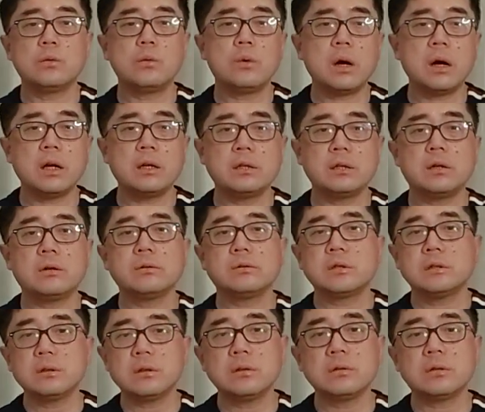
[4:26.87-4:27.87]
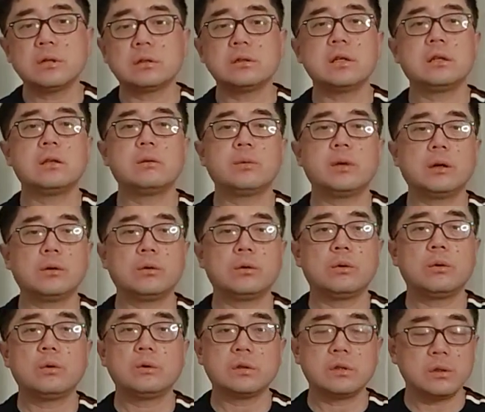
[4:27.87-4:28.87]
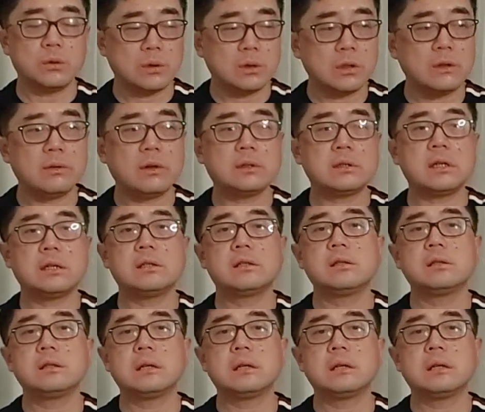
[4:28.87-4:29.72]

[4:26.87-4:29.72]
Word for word: 外交争斗上见的比较多，或者有的地方在